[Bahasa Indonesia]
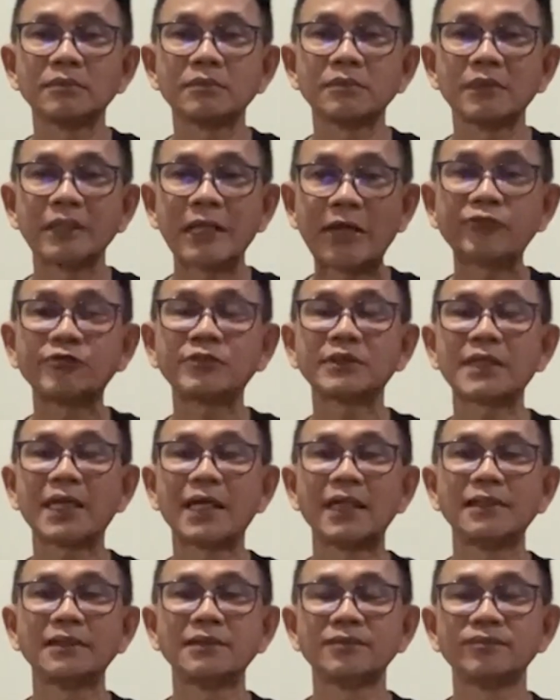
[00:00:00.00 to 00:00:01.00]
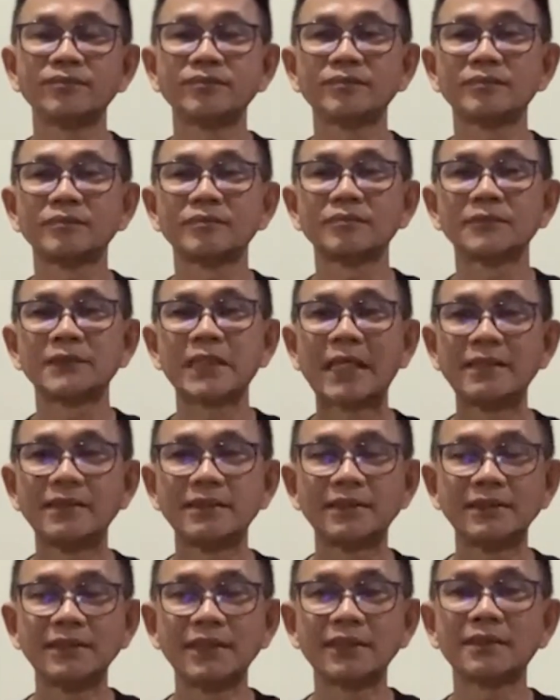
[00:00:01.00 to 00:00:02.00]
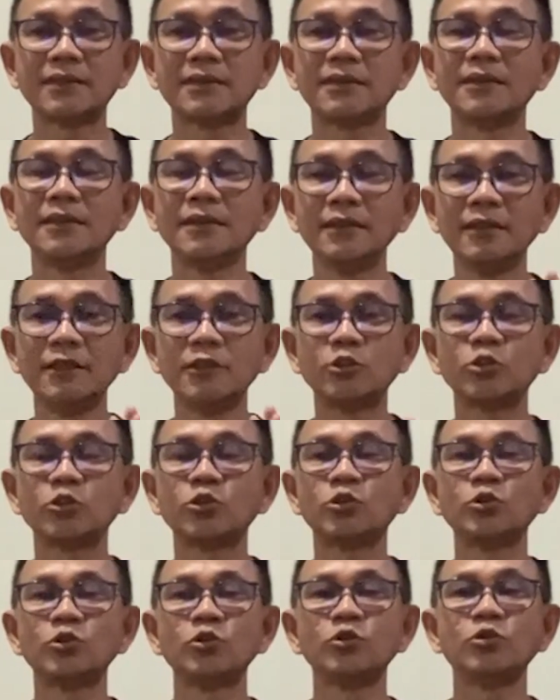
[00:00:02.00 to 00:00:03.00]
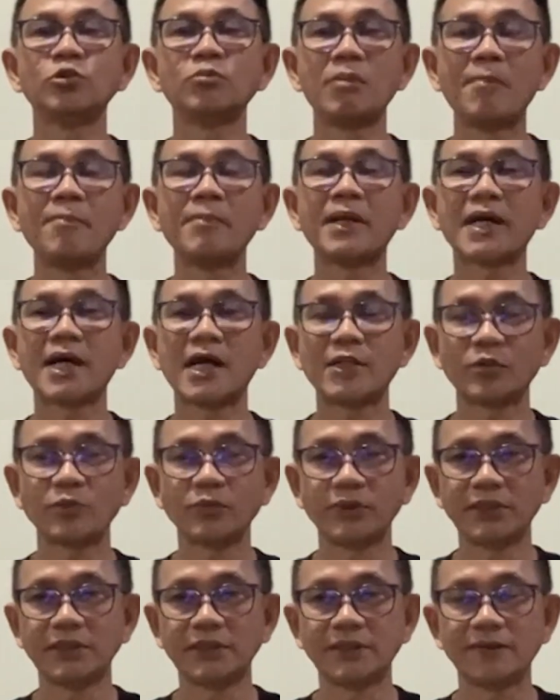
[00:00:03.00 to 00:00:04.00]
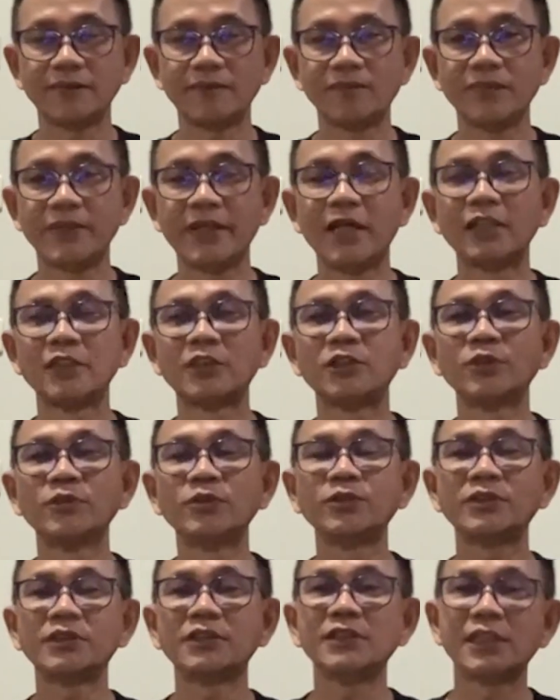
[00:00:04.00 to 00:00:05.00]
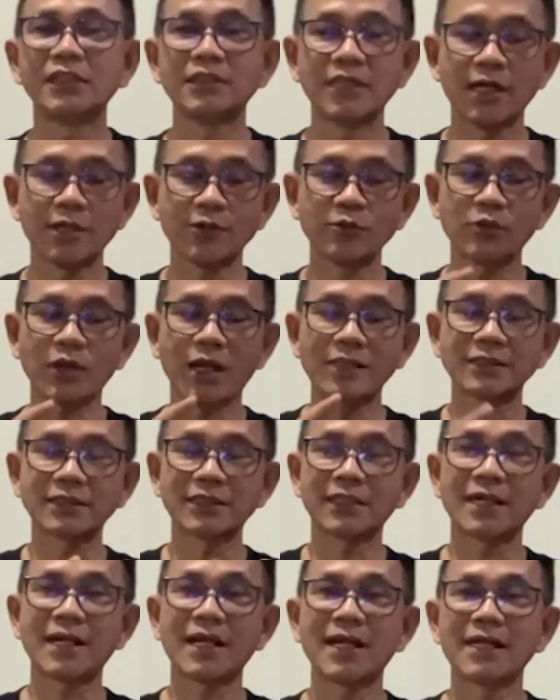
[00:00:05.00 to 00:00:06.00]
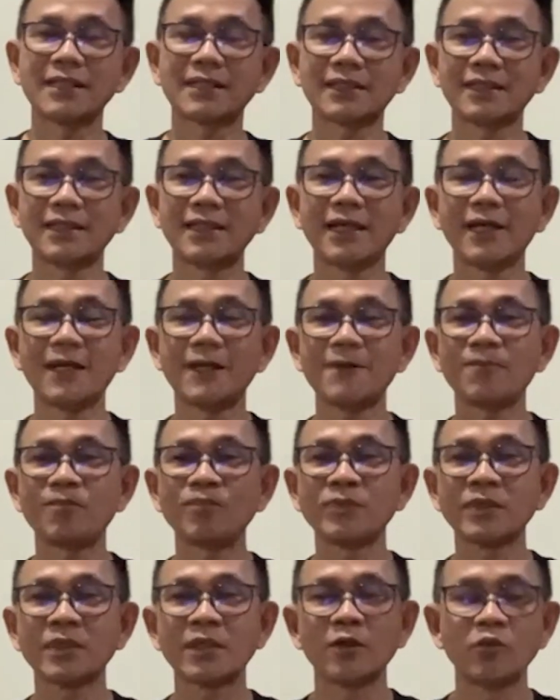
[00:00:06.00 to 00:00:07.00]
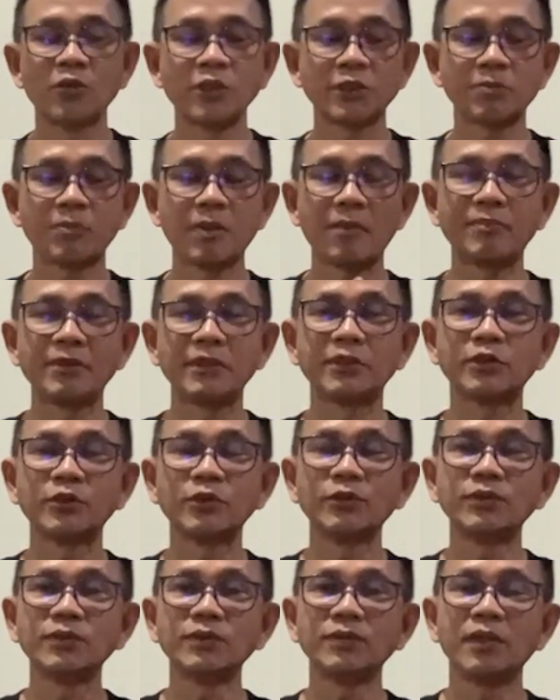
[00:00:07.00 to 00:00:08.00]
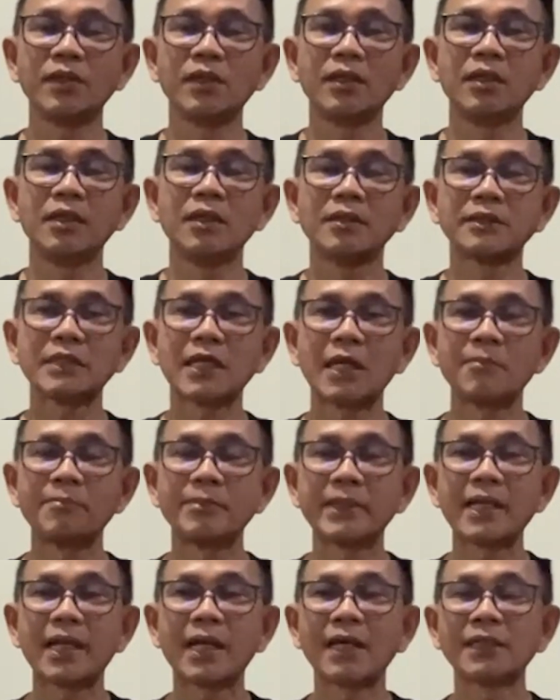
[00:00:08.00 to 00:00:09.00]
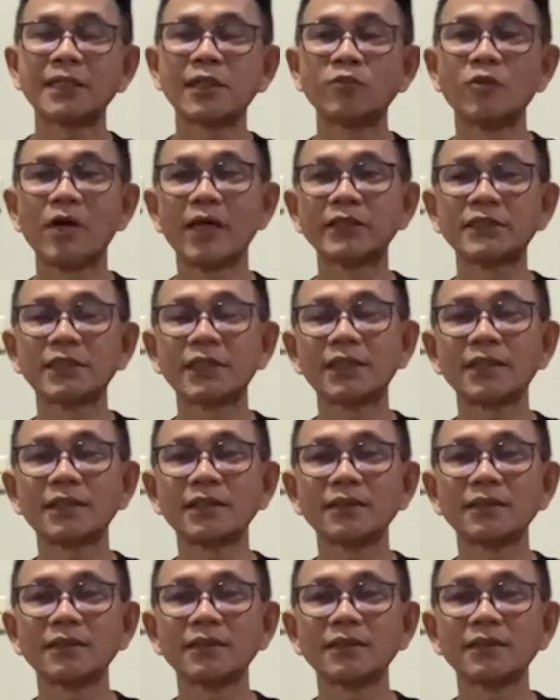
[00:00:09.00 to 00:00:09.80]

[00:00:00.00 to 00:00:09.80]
lifestyle dan diet itu mempengaruhi yaitu diet yang kurang serat ya oleh sebab itu dalam penanganan wasir